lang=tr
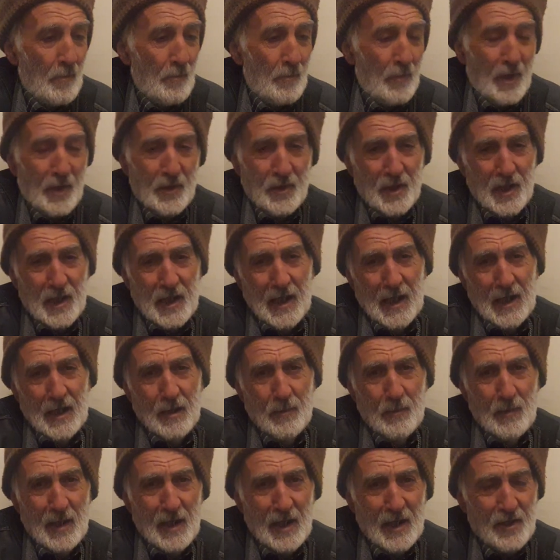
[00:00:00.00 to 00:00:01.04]
bazı
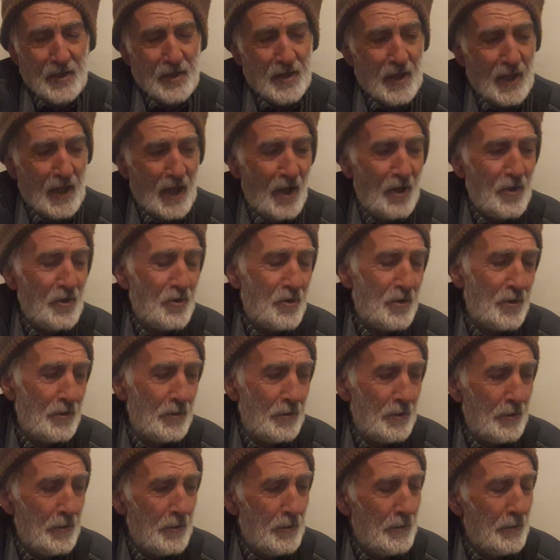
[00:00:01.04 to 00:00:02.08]
kelimeler silah
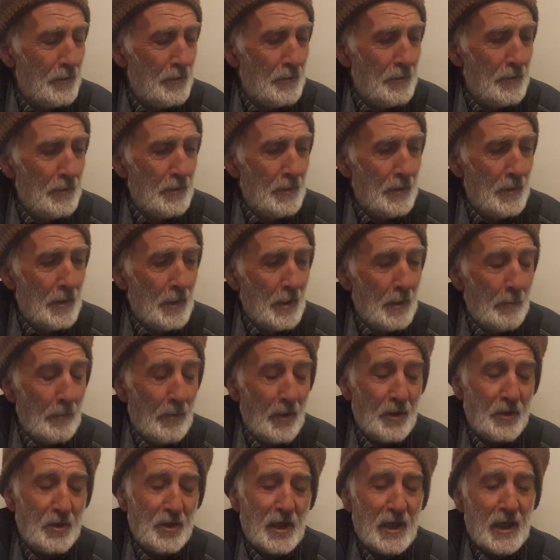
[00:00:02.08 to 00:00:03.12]
içindir.
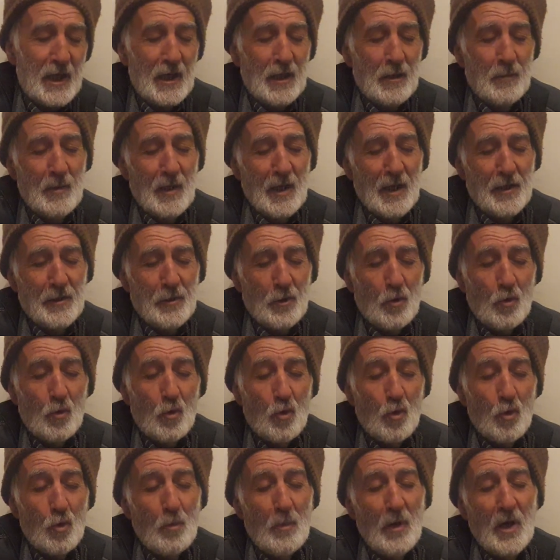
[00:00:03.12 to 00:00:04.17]
Bazı kelimeler de
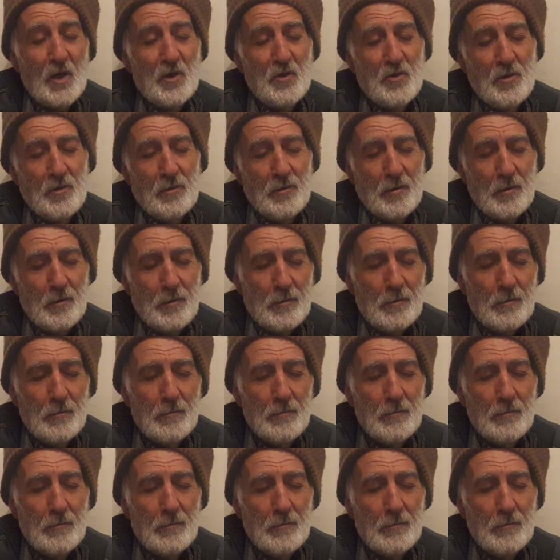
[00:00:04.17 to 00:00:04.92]
korunma içindir.